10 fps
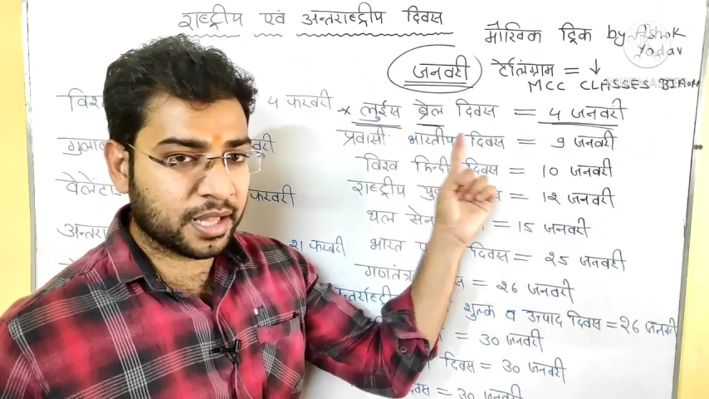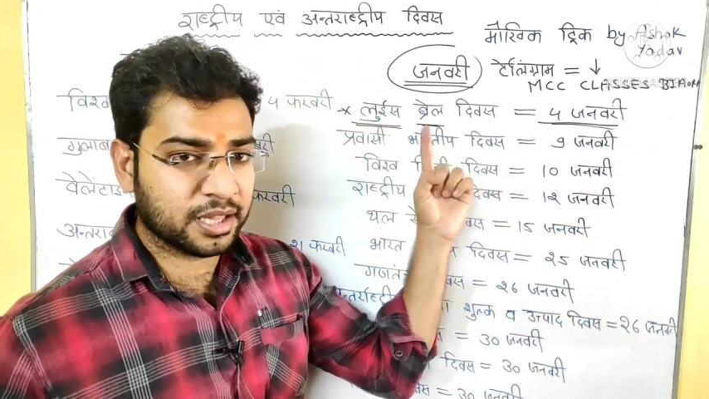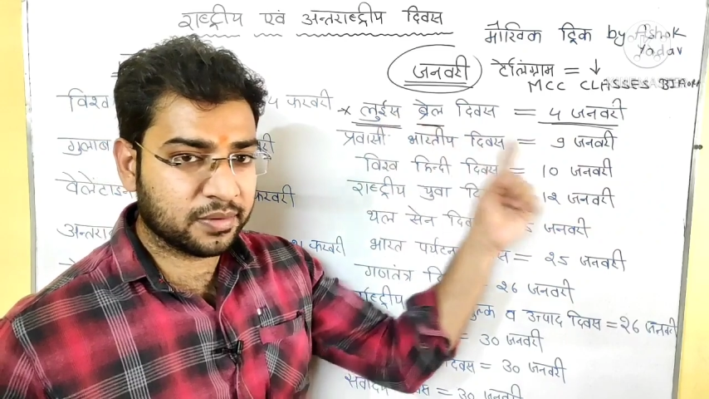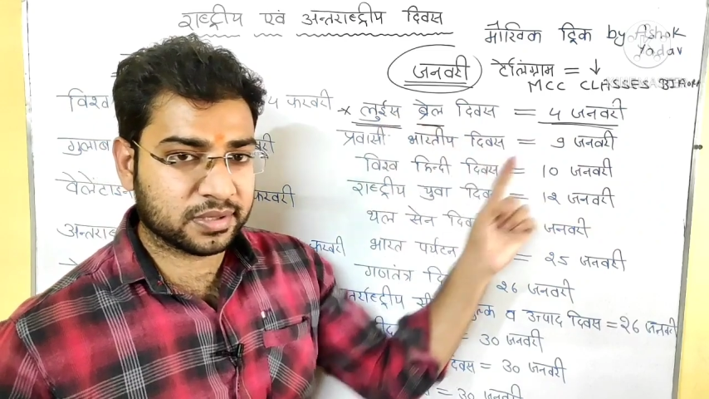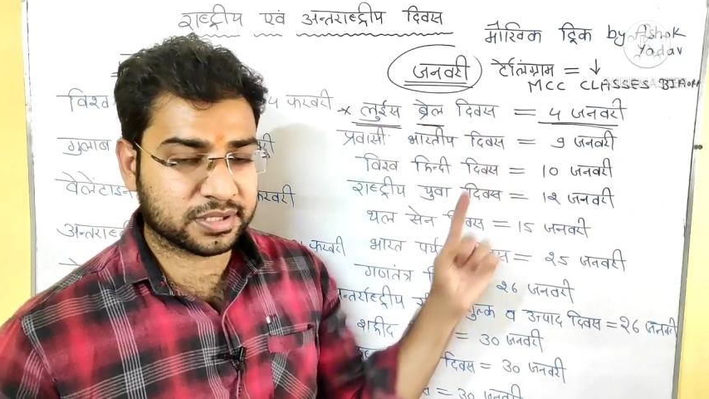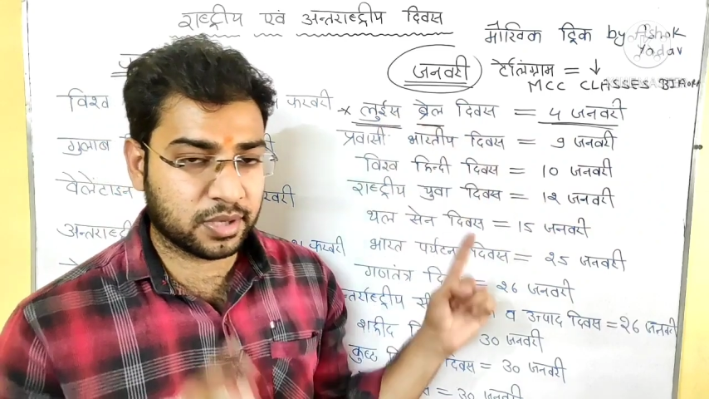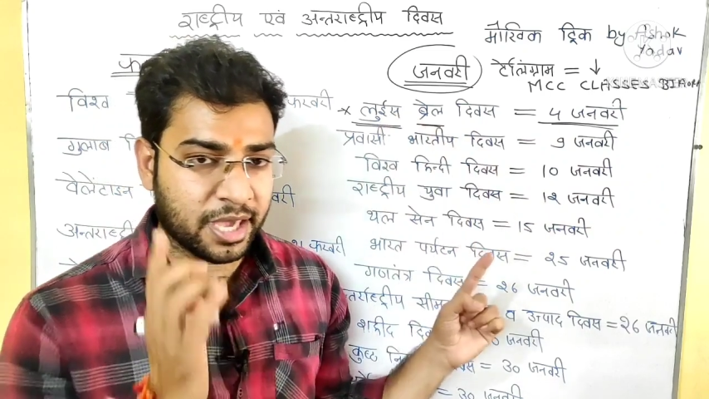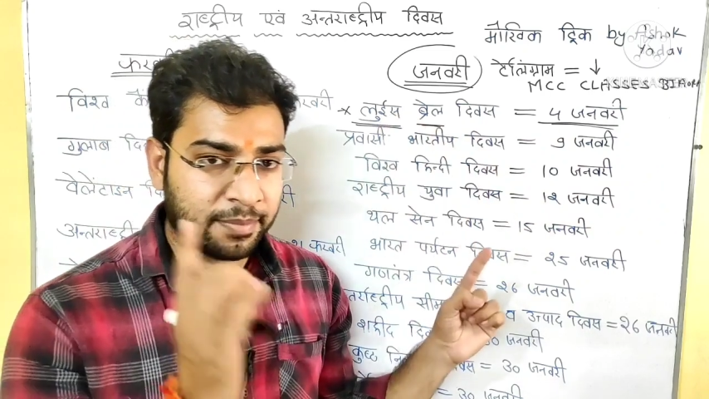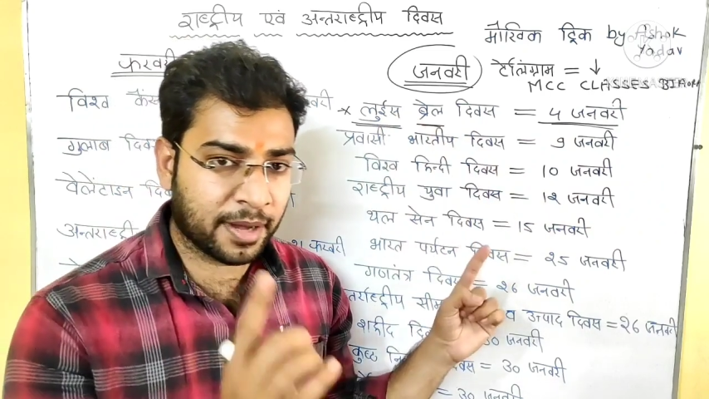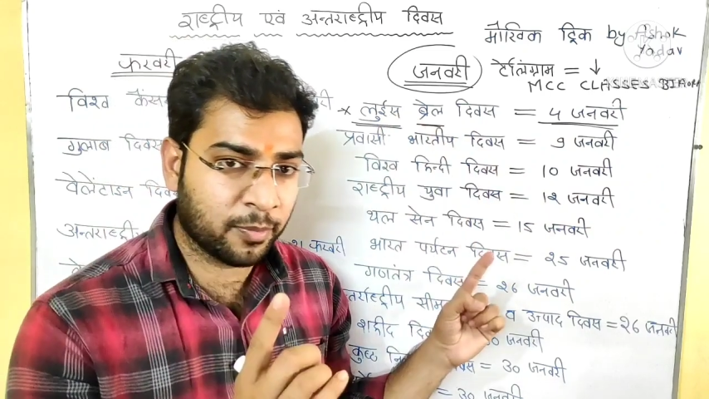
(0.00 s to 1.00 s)
ब्रेल दिवस
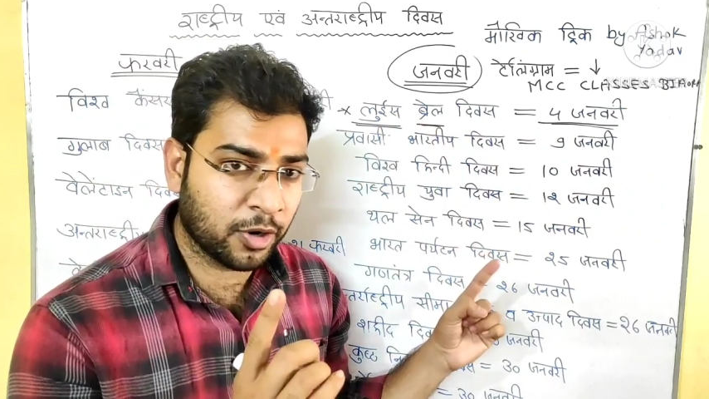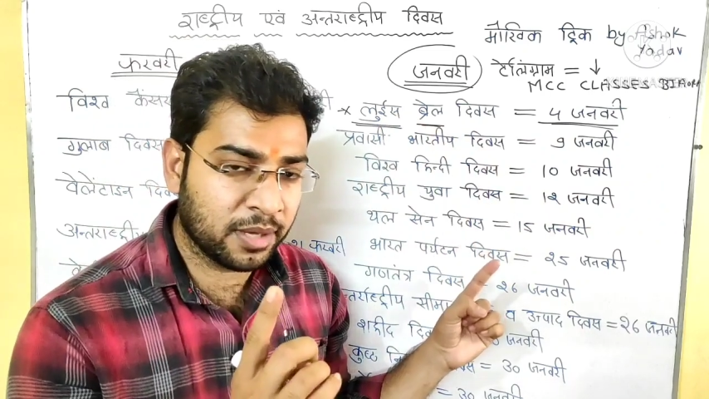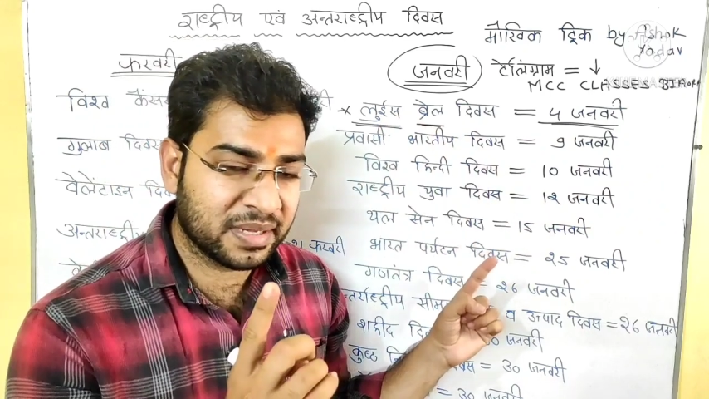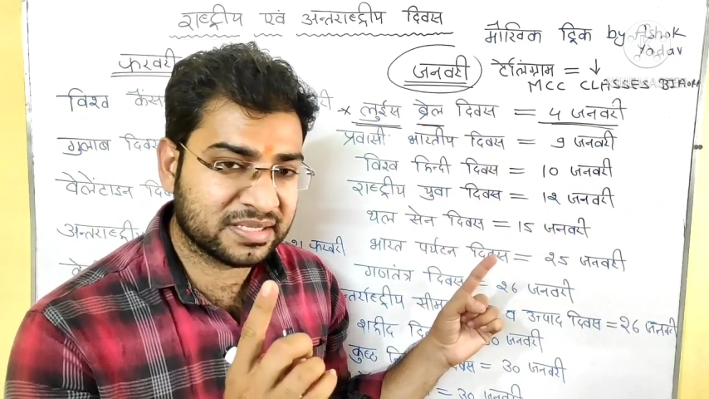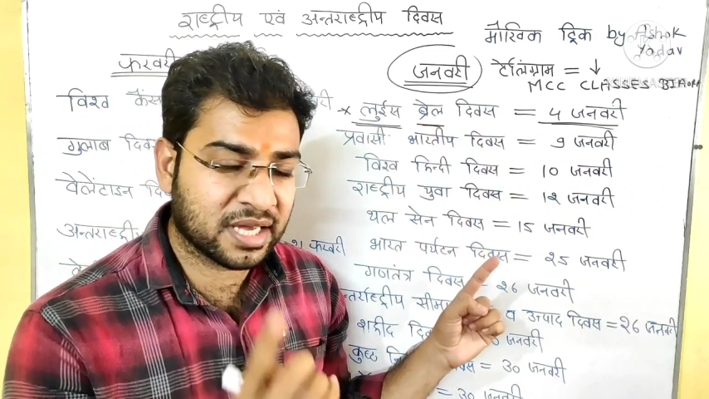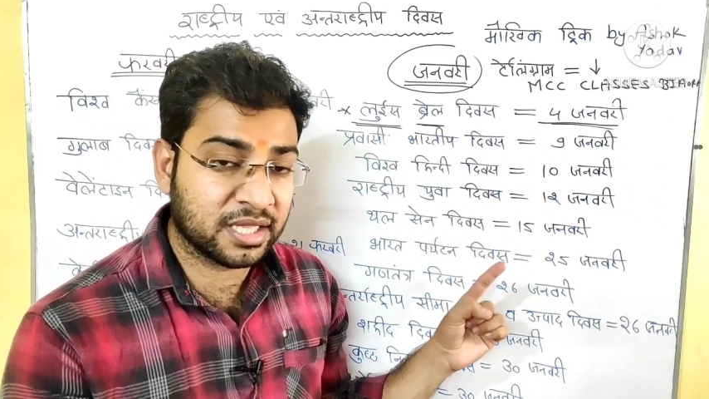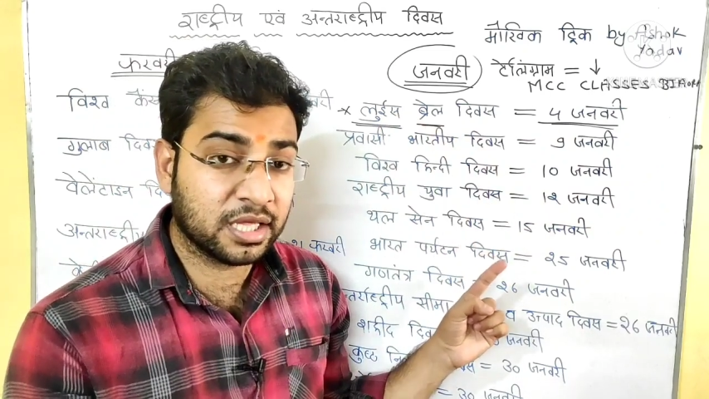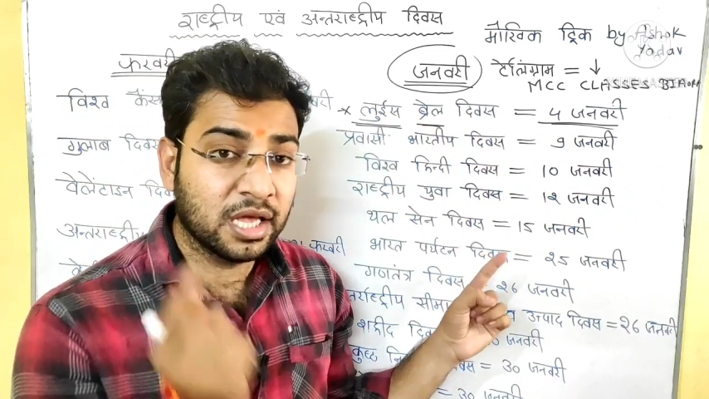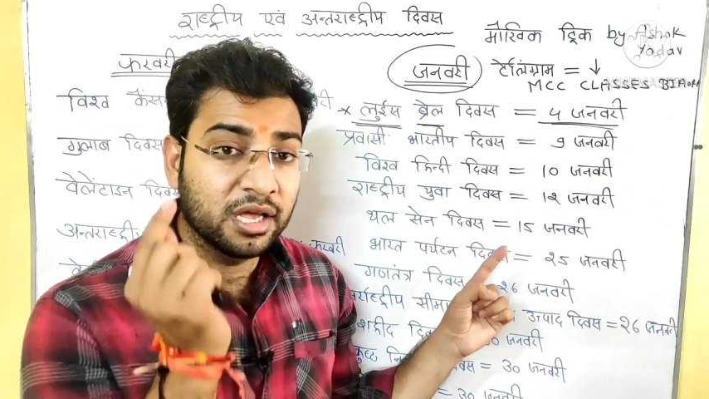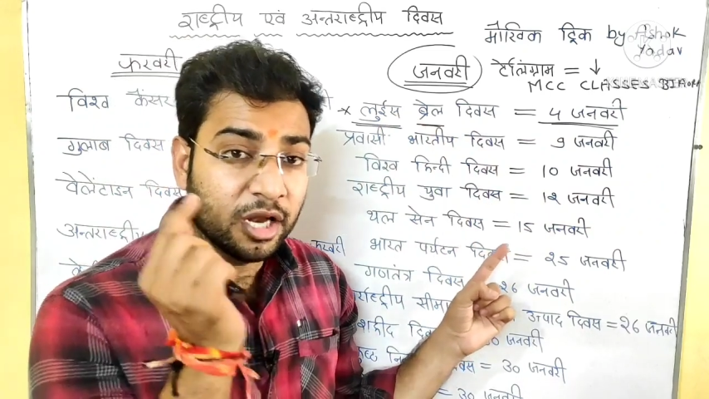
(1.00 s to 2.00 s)
एक बार बोली मेरे साथ